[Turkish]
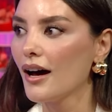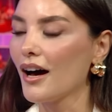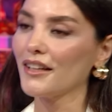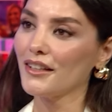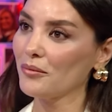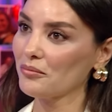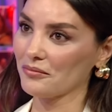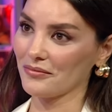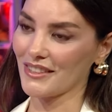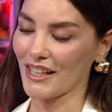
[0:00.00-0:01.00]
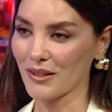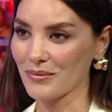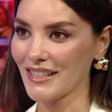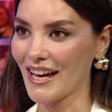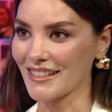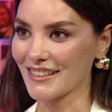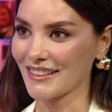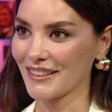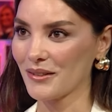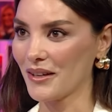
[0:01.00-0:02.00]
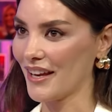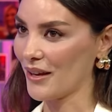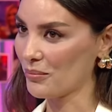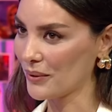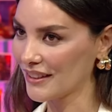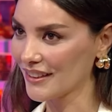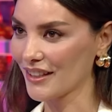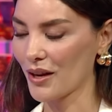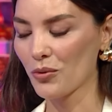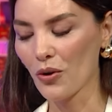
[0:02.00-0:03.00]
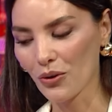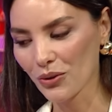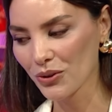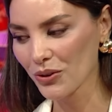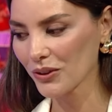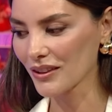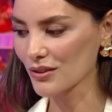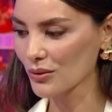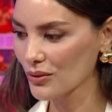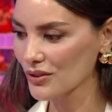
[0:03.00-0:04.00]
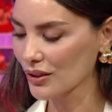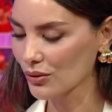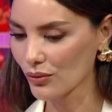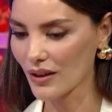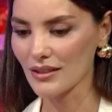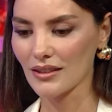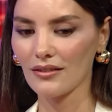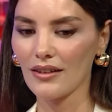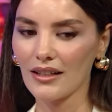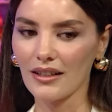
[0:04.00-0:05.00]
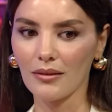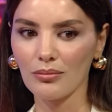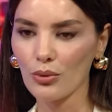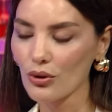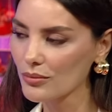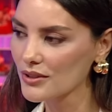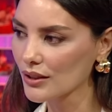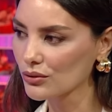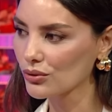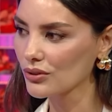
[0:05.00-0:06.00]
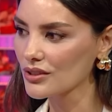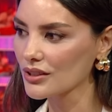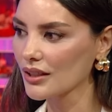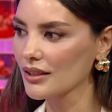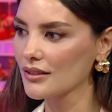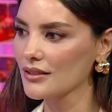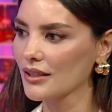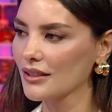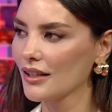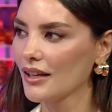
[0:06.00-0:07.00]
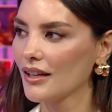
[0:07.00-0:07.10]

Annem panik. çekimser. Tabii. Hem panik, panik hem korkuyor. Nasıl olacak? Üniversite var. Hem böyle bir sektörün içine evet. girecek.